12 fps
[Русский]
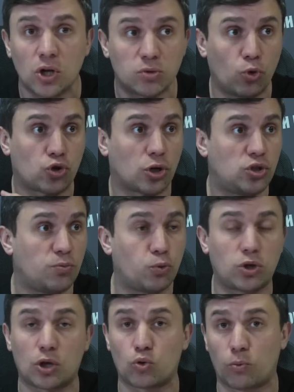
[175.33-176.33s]
смотришь, а
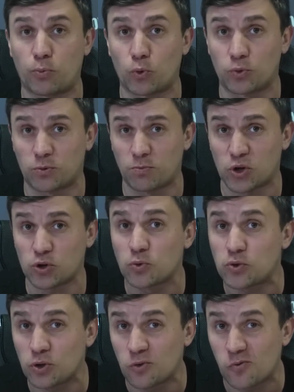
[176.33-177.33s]
депутат, опа, он
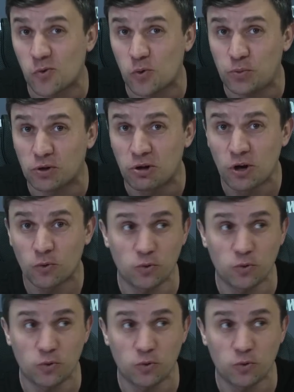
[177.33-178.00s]
машинку себе новую купил,